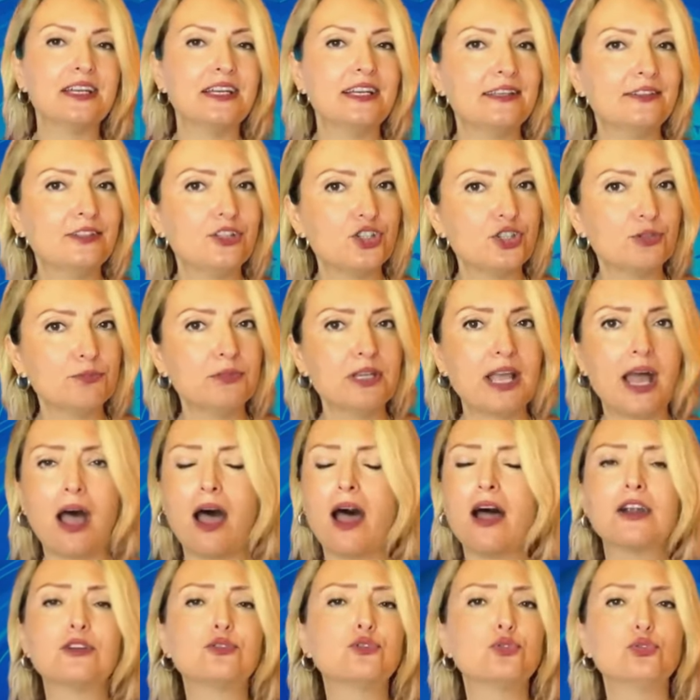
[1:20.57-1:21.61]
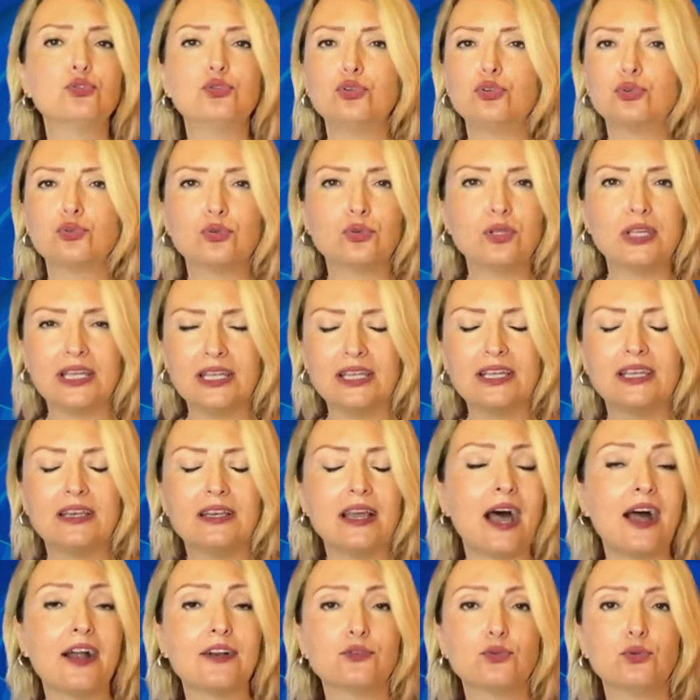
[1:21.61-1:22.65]
iletişimle her türlü ilgili
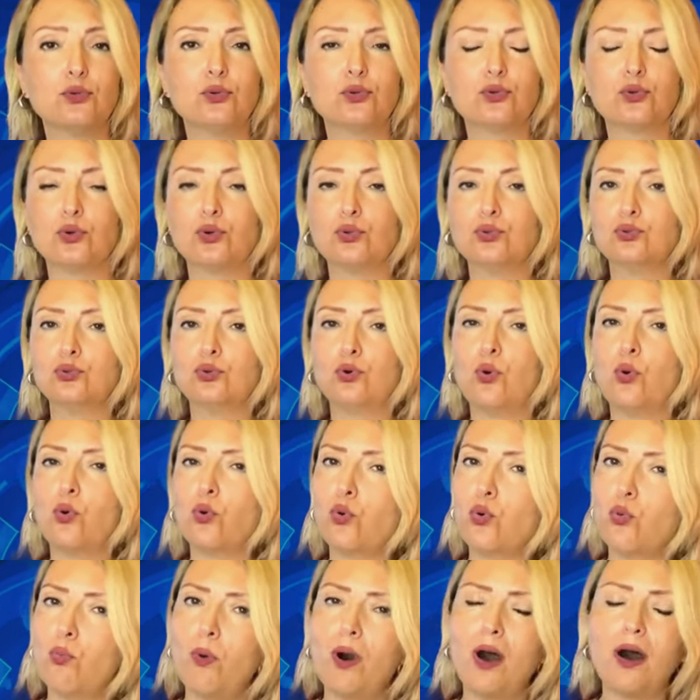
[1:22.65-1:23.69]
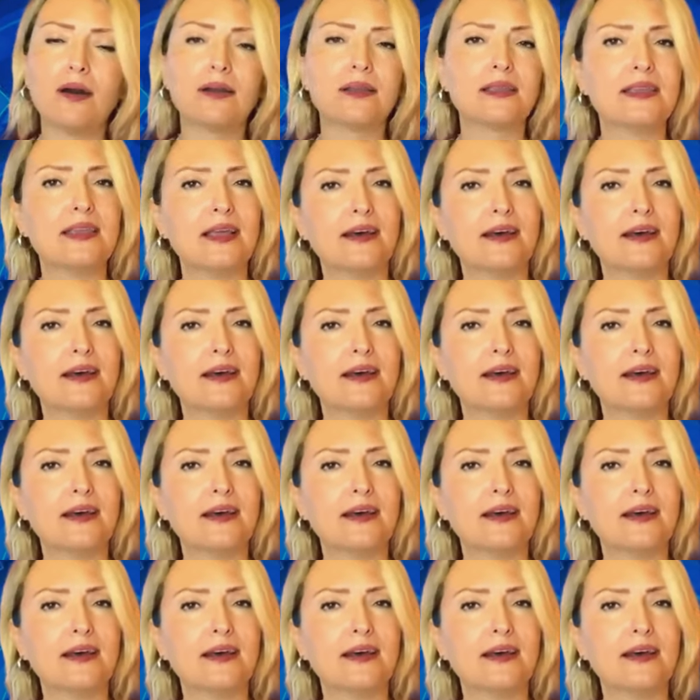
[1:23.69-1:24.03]
her türlü konu okumak,